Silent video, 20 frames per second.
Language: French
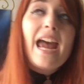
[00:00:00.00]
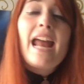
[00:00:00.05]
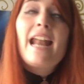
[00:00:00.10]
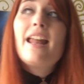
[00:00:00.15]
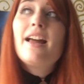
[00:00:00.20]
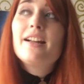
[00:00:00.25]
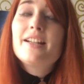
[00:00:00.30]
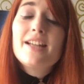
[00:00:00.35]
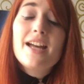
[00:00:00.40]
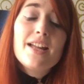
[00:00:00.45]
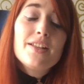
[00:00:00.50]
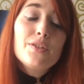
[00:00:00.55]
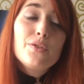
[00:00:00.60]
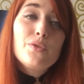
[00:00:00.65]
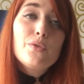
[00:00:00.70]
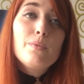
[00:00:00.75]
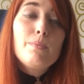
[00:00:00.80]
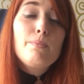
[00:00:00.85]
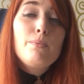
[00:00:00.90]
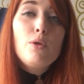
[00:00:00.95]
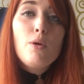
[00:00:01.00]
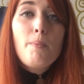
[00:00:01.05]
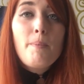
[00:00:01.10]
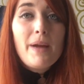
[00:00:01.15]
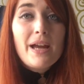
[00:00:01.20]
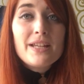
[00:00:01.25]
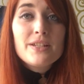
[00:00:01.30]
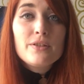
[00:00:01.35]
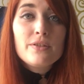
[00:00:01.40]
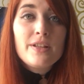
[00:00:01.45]
Elle incarne ce beau
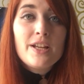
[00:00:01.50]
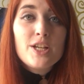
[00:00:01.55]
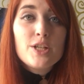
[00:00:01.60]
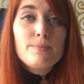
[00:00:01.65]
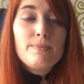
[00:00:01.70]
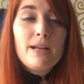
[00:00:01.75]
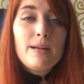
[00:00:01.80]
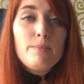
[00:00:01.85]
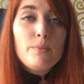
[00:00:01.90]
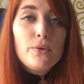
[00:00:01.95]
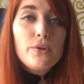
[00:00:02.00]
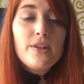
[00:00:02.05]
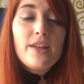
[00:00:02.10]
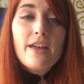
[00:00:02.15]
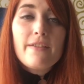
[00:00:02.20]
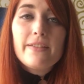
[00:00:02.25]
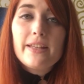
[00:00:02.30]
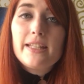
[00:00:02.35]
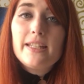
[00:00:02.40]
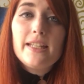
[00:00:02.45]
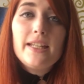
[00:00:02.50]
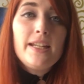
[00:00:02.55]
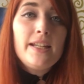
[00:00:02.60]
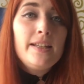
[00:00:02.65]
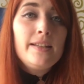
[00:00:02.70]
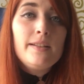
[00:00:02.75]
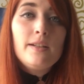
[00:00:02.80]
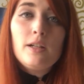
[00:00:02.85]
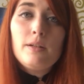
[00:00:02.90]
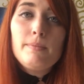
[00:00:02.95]
personnage malmené avec
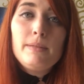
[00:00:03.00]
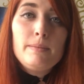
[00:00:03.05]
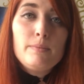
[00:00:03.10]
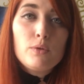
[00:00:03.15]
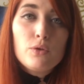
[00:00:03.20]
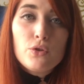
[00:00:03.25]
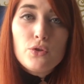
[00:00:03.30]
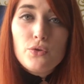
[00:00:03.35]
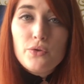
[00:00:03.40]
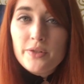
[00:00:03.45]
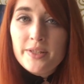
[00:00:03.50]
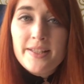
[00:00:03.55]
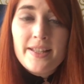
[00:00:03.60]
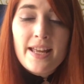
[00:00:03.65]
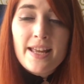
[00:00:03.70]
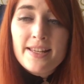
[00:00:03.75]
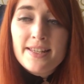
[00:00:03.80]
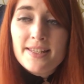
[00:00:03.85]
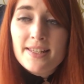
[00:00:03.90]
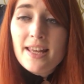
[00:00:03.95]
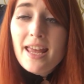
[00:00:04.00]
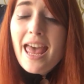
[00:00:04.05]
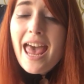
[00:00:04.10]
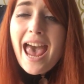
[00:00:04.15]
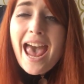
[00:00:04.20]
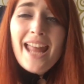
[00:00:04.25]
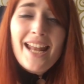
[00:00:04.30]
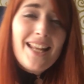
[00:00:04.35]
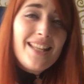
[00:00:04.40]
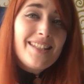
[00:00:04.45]
énormément de justesse.
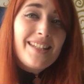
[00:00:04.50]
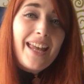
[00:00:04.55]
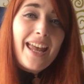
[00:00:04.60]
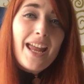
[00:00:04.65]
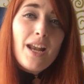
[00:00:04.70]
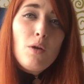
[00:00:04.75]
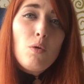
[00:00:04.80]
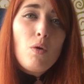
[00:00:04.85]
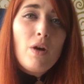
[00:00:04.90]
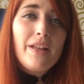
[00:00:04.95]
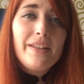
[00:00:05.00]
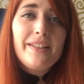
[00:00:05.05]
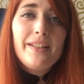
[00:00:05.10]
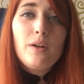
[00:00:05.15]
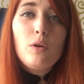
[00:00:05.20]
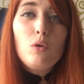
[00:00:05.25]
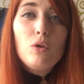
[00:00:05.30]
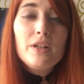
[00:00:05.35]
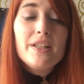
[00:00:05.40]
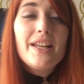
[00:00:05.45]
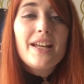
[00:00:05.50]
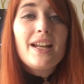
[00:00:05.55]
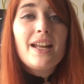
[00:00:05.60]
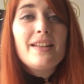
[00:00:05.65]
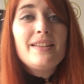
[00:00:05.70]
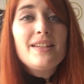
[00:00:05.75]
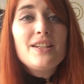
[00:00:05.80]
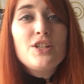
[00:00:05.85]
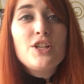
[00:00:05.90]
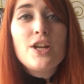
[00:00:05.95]
Elle est très loin des rôles qu'elle
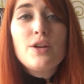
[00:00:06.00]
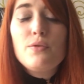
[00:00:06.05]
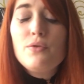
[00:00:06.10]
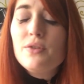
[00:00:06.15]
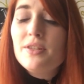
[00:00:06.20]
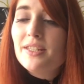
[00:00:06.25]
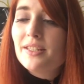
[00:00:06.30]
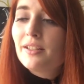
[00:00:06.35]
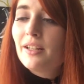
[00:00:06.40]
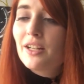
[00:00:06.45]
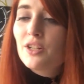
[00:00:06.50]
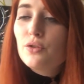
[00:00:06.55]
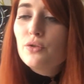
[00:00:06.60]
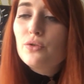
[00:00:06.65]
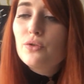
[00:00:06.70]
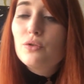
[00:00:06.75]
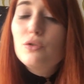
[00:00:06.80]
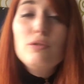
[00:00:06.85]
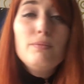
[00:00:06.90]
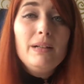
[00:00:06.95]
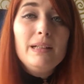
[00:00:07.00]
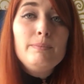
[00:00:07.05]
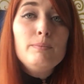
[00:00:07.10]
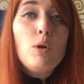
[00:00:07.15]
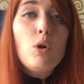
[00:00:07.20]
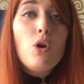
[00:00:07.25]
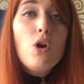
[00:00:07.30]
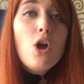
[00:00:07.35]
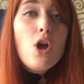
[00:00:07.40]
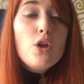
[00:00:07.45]
a déjà eu, c'est quelque chose de
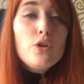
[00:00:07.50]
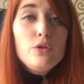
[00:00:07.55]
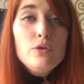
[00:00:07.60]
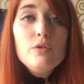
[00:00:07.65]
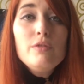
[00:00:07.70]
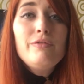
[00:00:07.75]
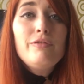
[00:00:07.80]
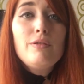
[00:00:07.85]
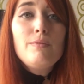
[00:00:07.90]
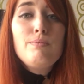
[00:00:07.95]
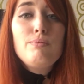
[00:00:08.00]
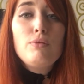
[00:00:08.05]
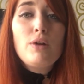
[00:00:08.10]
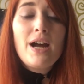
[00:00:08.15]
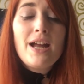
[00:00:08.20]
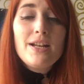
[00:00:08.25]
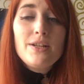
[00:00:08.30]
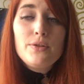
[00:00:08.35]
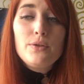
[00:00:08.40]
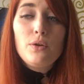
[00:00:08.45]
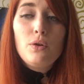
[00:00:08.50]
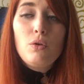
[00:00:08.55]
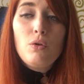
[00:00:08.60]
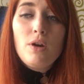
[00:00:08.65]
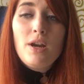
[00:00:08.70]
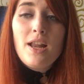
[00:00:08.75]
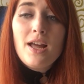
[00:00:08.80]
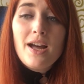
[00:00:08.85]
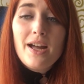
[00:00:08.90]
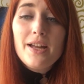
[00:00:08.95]
complètement nouveau pour elle ce
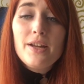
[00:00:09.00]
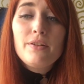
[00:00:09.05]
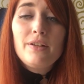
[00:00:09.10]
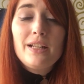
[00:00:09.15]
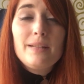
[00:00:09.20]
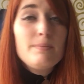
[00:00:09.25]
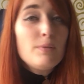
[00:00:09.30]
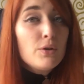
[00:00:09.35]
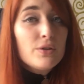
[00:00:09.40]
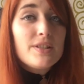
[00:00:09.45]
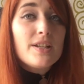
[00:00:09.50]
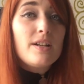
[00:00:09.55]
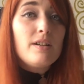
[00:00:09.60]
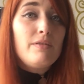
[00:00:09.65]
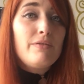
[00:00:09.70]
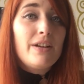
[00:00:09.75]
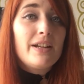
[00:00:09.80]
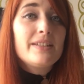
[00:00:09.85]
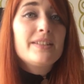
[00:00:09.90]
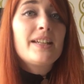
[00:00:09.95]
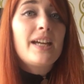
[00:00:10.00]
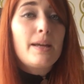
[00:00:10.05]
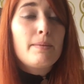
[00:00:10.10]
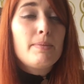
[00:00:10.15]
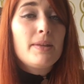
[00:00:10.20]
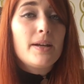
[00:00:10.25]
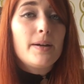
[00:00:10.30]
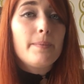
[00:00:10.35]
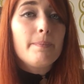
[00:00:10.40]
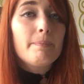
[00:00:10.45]
rôle-là et honnêtement ça lui va très
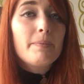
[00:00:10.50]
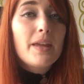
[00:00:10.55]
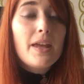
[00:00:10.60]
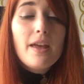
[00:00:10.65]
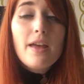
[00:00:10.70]
bien.